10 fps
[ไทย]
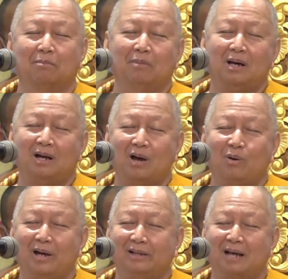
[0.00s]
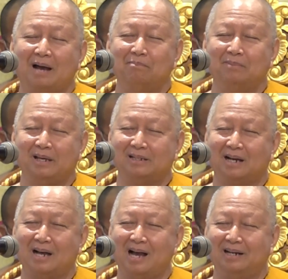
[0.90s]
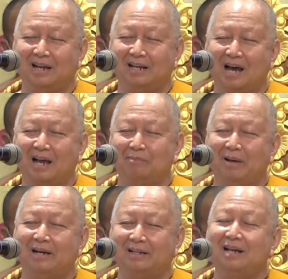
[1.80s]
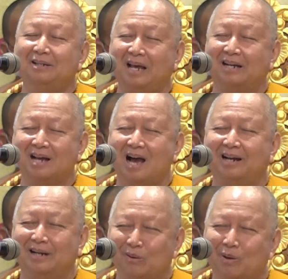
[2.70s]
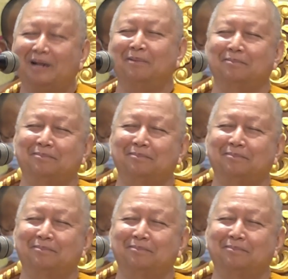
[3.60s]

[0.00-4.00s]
เมื่อเราให้ทำกิจการใดๆแม้กระทั่งจัดงานในวัด